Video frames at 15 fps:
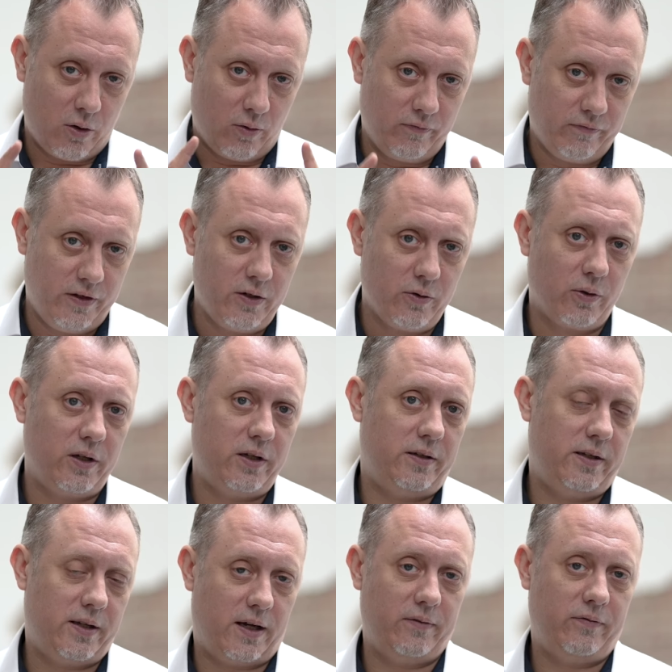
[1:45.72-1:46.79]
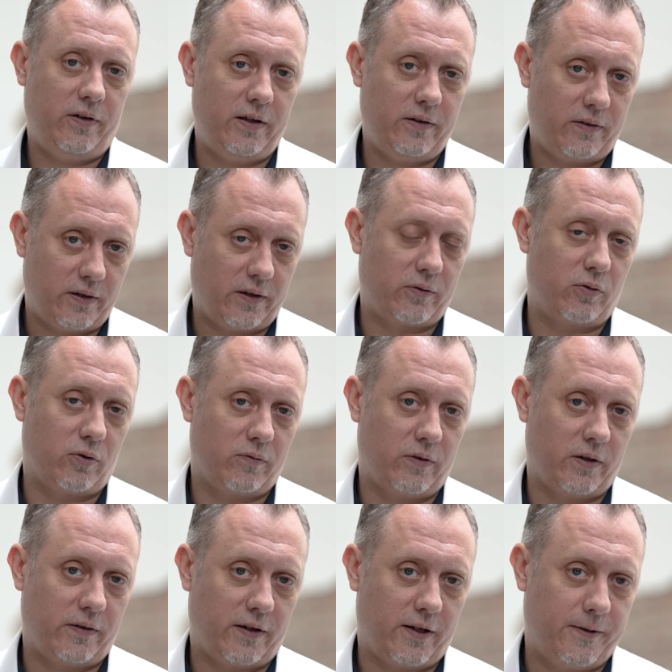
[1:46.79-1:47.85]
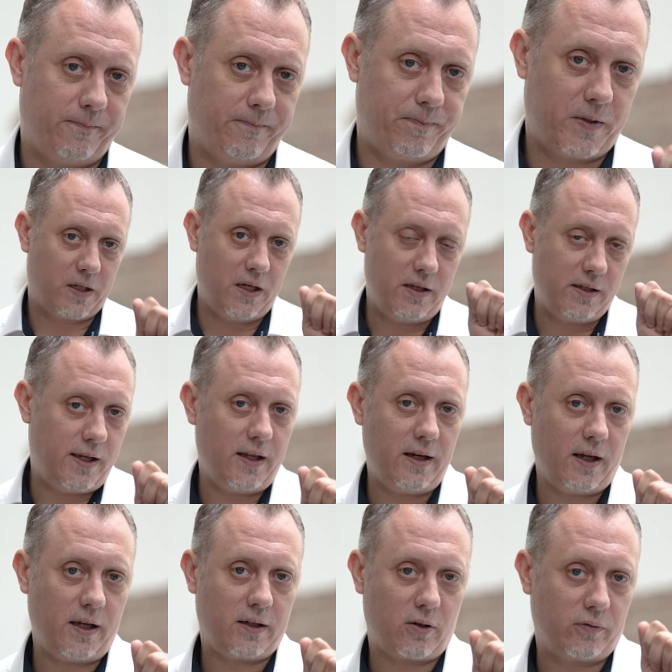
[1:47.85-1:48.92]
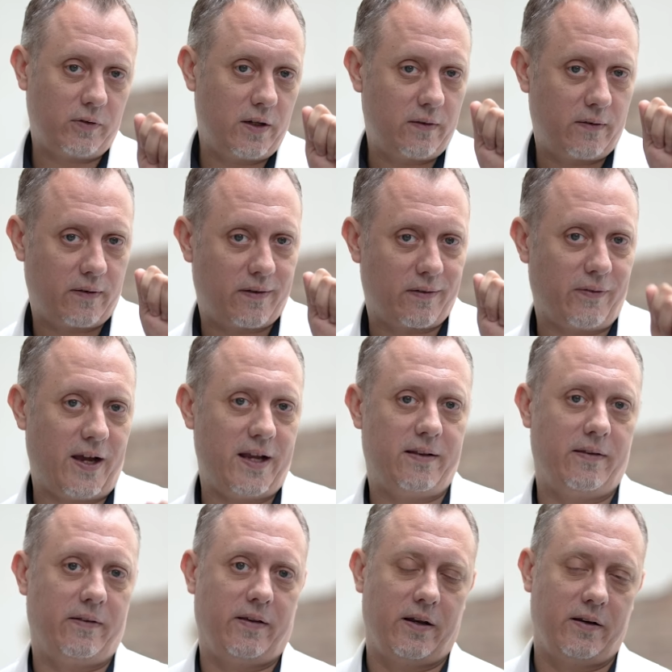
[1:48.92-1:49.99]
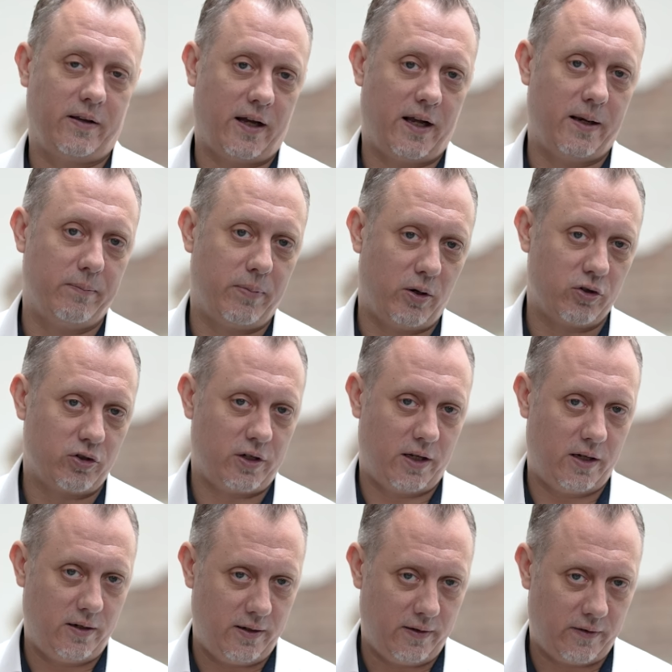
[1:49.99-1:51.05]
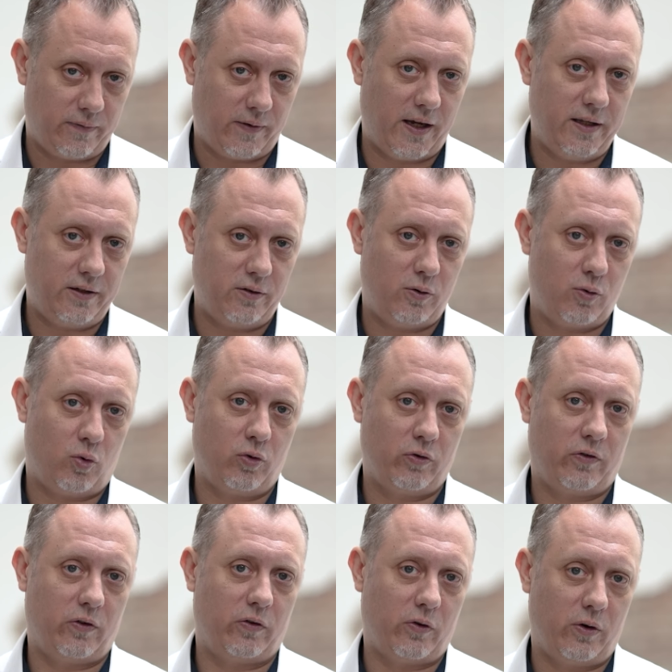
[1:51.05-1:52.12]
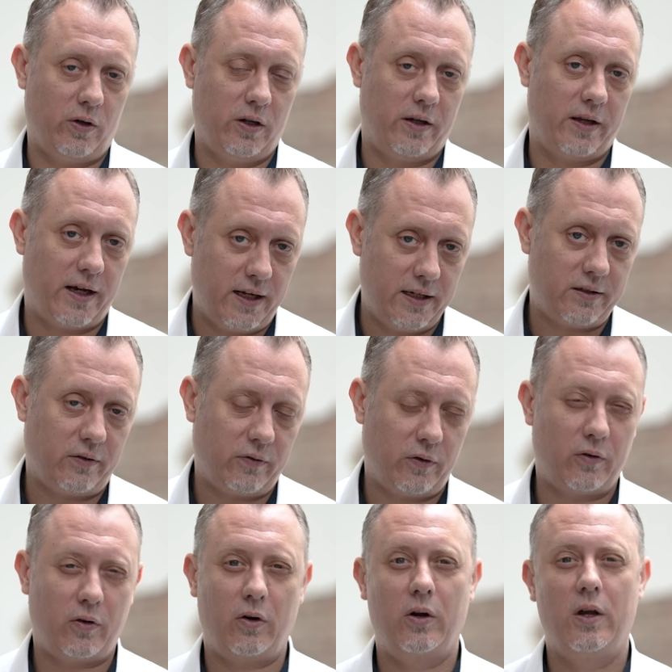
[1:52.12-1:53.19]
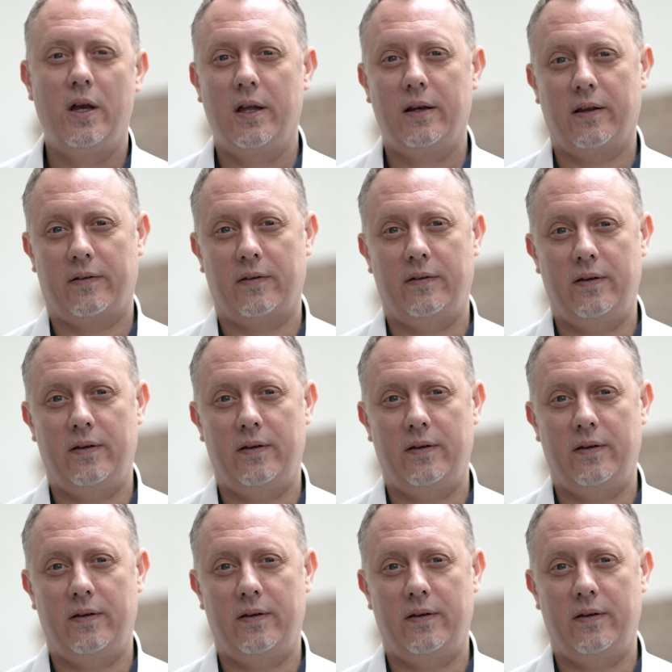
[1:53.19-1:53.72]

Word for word: Und wie du richtig anfängst, das gucken wir uns an. Ich gehe direkt auf den zweiten zentralen Baustein, die zweite große Säule der Altersversorgung, das